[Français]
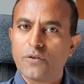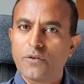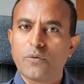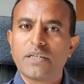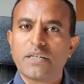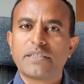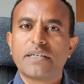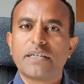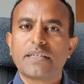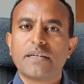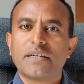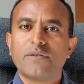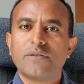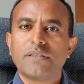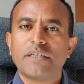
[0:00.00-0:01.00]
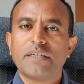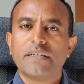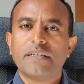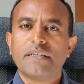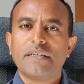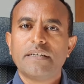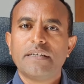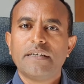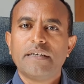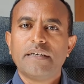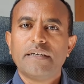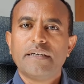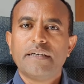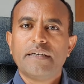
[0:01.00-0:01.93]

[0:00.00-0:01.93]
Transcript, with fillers: pour la comptabilité de l'eau